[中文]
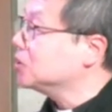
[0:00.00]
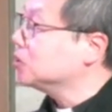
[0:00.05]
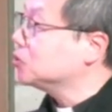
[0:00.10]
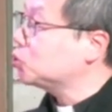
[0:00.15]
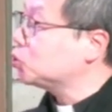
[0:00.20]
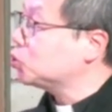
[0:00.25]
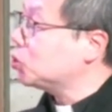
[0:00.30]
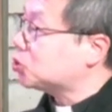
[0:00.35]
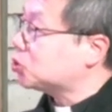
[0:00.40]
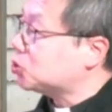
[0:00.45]

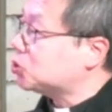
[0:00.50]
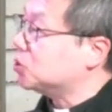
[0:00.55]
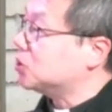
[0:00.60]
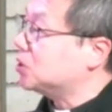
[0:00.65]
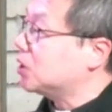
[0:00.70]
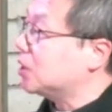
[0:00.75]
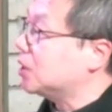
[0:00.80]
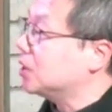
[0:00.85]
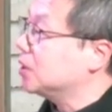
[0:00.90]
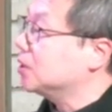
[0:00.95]
作曲
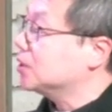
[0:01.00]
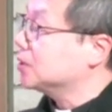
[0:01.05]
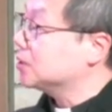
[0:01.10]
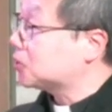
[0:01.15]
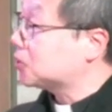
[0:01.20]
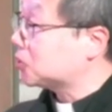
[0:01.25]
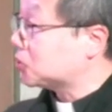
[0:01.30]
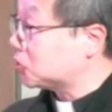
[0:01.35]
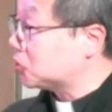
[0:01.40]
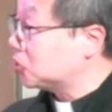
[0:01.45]
的
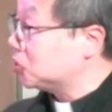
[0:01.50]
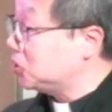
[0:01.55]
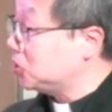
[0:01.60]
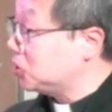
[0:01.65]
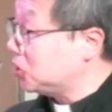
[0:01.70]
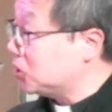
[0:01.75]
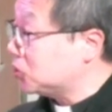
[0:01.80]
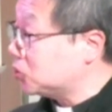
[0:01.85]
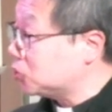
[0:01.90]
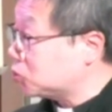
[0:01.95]
是一
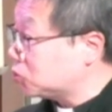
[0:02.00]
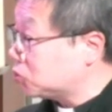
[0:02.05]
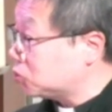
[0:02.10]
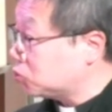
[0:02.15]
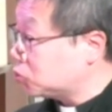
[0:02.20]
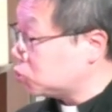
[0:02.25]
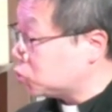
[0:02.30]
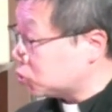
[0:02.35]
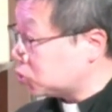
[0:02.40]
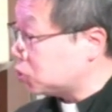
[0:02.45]
个
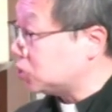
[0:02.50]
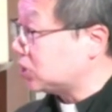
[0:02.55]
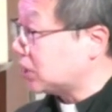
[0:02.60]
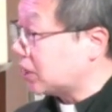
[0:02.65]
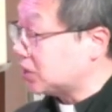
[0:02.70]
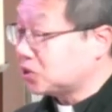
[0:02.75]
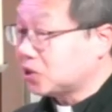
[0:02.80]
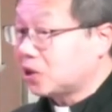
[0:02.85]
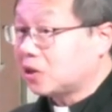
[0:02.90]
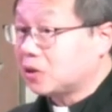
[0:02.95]
作曲家
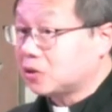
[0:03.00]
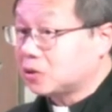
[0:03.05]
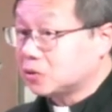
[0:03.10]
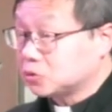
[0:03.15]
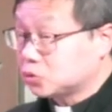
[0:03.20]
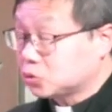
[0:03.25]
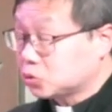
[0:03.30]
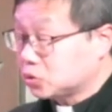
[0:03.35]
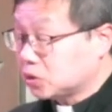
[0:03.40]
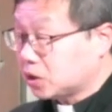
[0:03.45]
叫
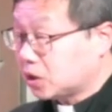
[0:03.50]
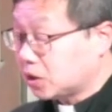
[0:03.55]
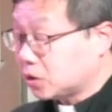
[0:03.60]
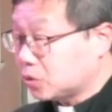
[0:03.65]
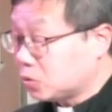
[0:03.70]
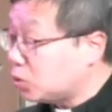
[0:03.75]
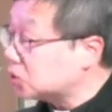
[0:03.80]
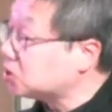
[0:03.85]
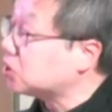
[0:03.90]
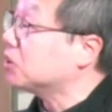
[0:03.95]
呃
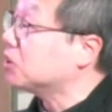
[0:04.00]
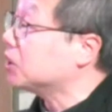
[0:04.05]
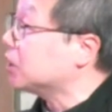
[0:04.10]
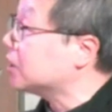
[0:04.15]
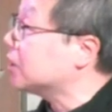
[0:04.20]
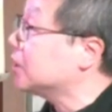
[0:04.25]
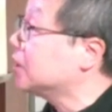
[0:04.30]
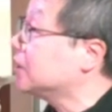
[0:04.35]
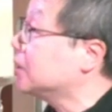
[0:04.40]
郭晓玲，